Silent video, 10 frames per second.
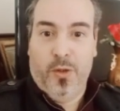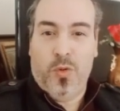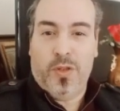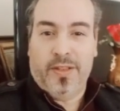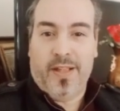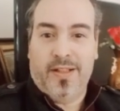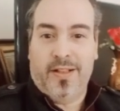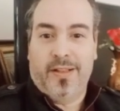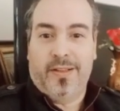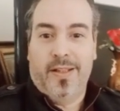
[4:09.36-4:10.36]
أخرى
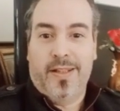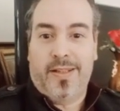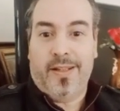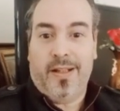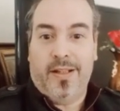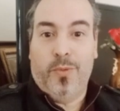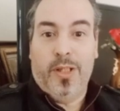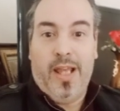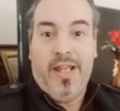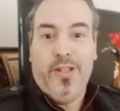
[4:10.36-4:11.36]
تعرضت للسحر
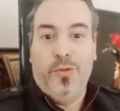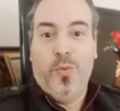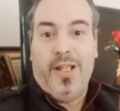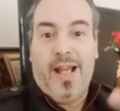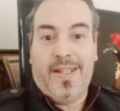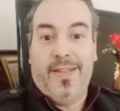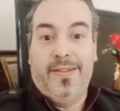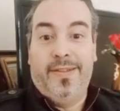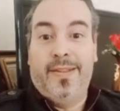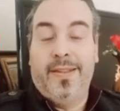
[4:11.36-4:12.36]
والعين
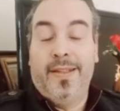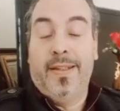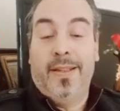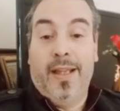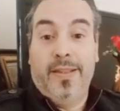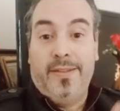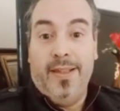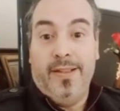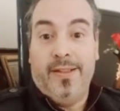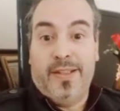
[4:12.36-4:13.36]
والحسد
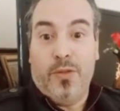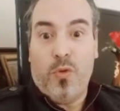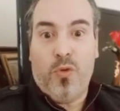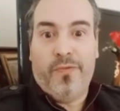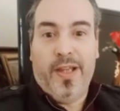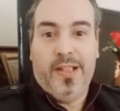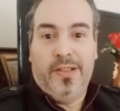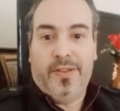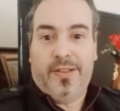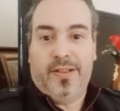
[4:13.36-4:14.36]
أدى إلى توقفها
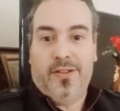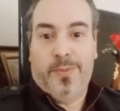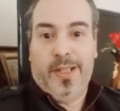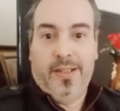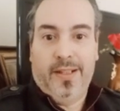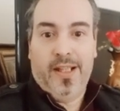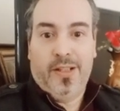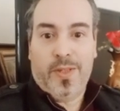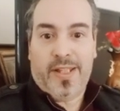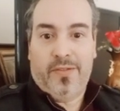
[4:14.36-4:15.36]
لفترة وابتعادها عن
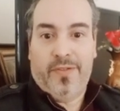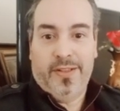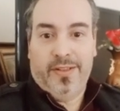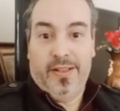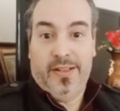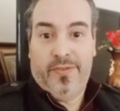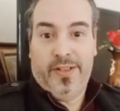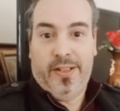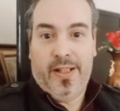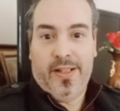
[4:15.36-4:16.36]
الوسط الفني هذه
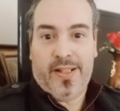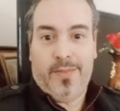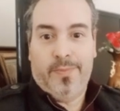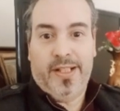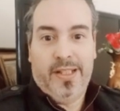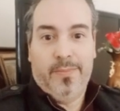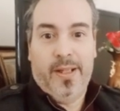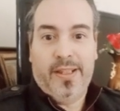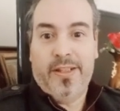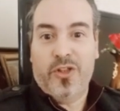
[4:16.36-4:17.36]
الفنانة هي صابرين
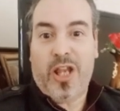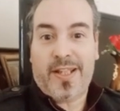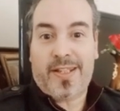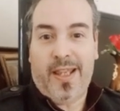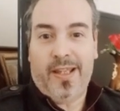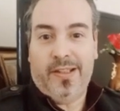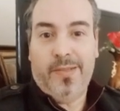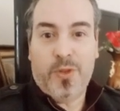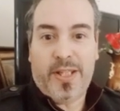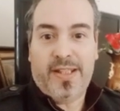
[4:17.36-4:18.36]
بعد النجاح الساحق
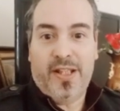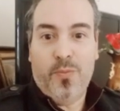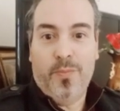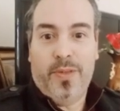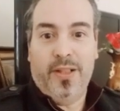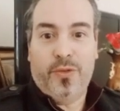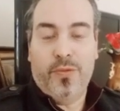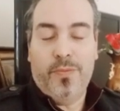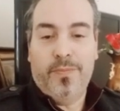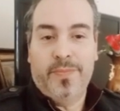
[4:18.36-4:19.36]
لمسلسل أم
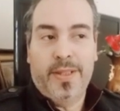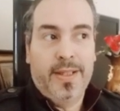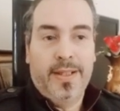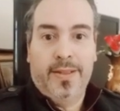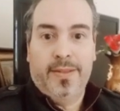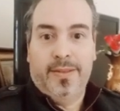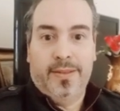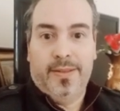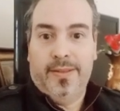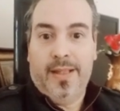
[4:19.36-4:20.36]
كلثوم
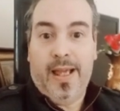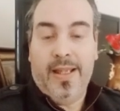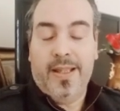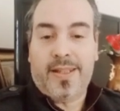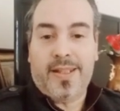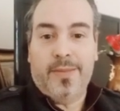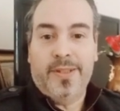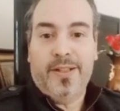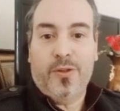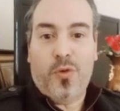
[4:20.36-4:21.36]
آه، حياة
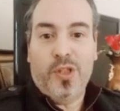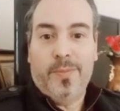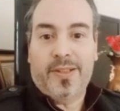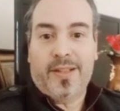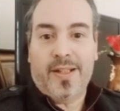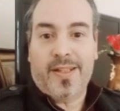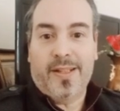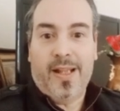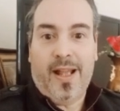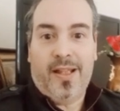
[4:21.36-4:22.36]
صابرين قلبت رأسا
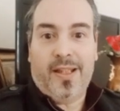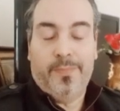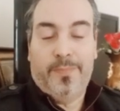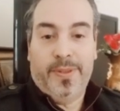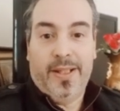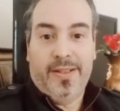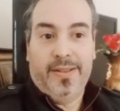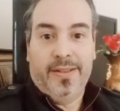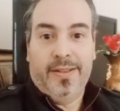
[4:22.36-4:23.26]
على عقب يعني